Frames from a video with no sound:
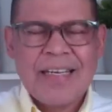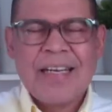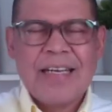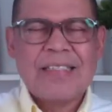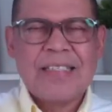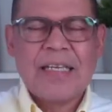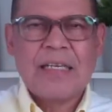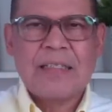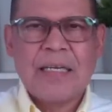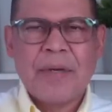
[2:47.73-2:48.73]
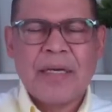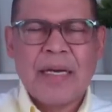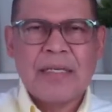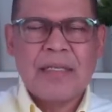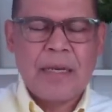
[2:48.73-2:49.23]
Ese será el tema.
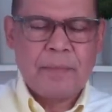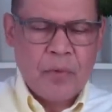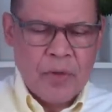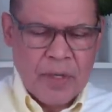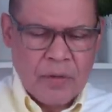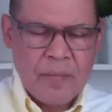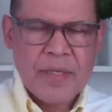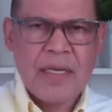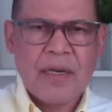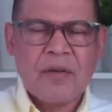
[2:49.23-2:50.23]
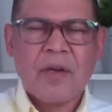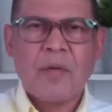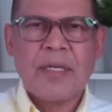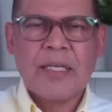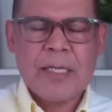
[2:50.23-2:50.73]
Gracias por acompañarnos.
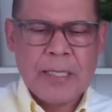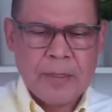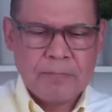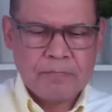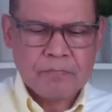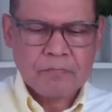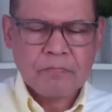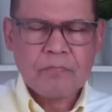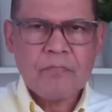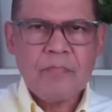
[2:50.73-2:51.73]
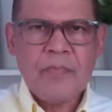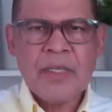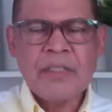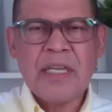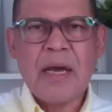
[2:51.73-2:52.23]
Recuerden que
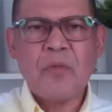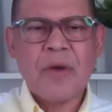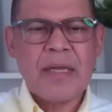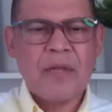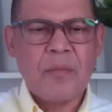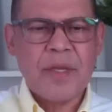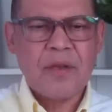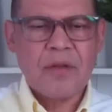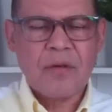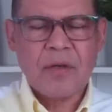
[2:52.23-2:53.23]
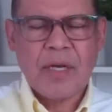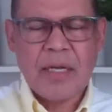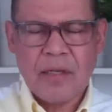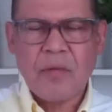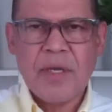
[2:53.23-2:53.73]
Llegamos cada domingo,
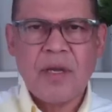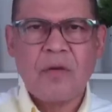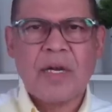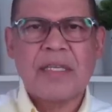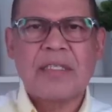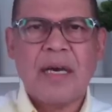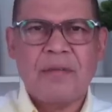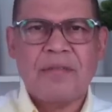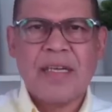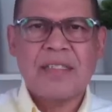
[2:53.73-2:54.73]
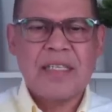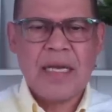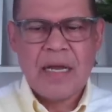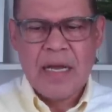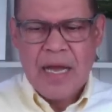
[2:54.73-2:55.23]
cada domingo gracias a
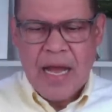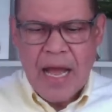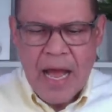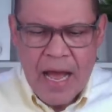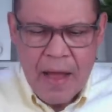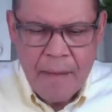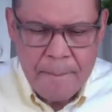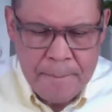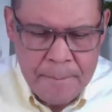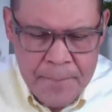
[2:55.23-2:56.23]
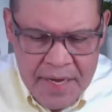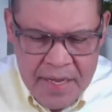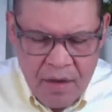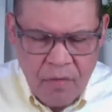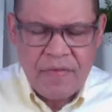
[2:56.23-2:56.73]
Francia, a
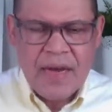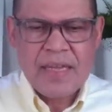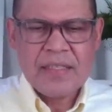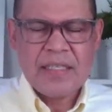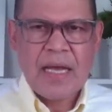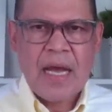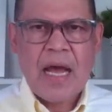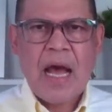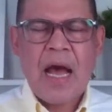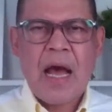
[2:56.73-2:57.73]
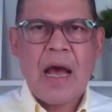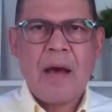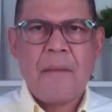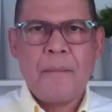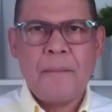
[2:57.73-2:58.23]
BRIC o Francia,
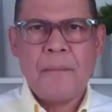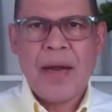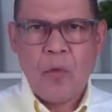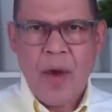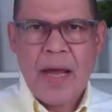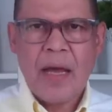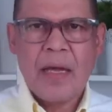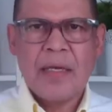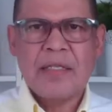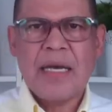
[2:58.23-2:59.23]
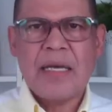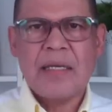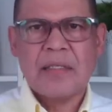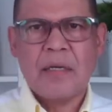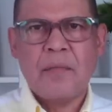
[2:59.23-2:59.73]
a Valois, ella
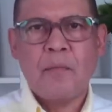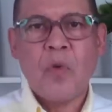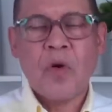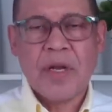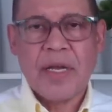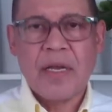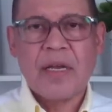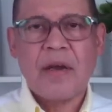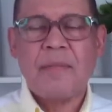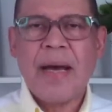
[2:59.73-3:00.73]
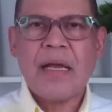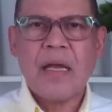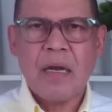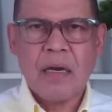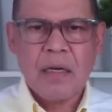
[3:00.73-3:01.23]
es mortgage
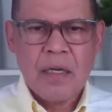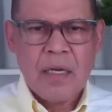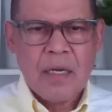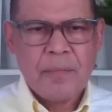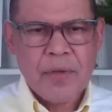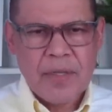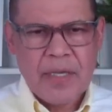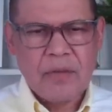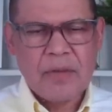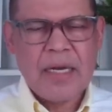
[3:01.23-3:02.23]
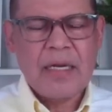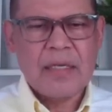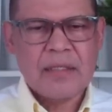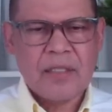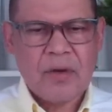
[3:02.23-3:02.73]
banker y puede ayudarle,
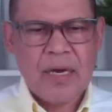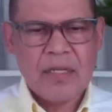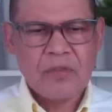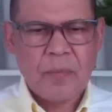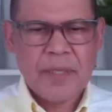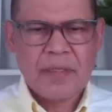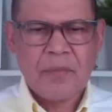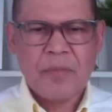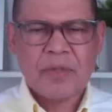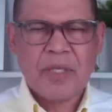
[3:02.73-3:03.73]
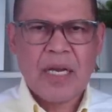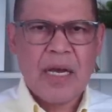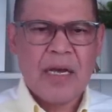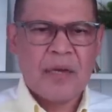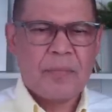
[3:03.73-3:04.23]
a asesorarle en su préstamo hipotecario